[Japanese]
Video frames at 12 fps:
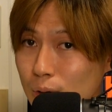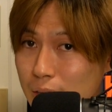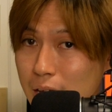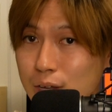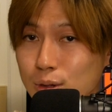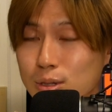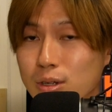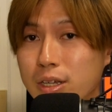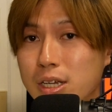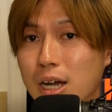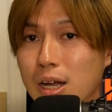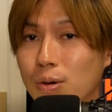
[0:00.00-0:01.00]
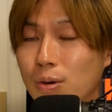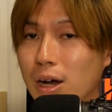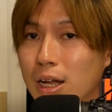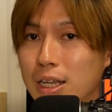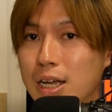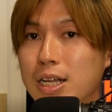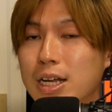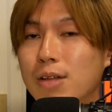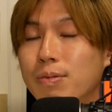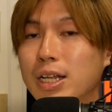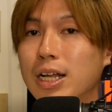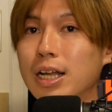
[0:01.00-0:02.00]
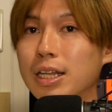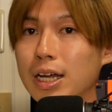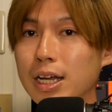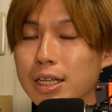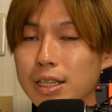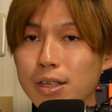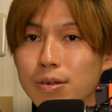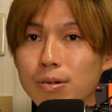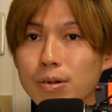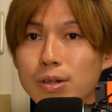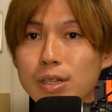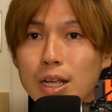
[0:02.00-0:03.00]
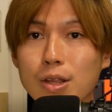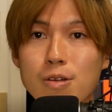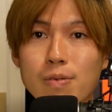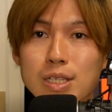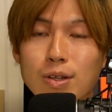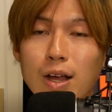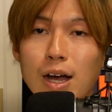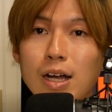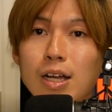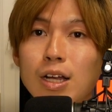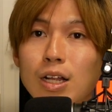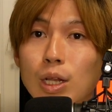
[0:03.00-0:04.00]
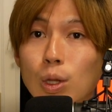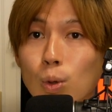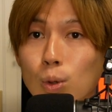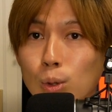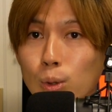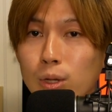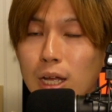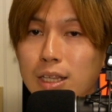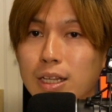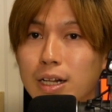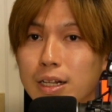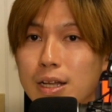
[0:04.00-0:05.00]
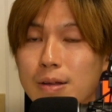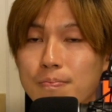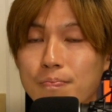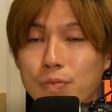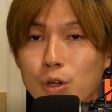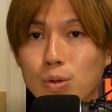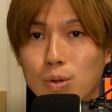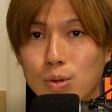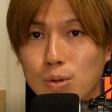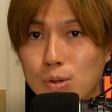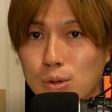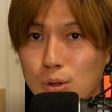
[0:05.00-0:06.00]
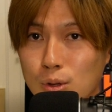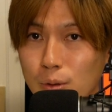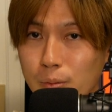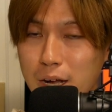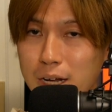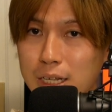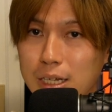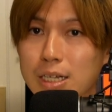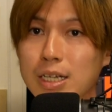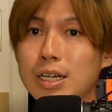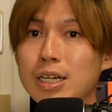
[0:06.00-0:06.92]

提供する機会を与えなければならないっていう、例えばそれが労働だったりね、この労働というのもやはり、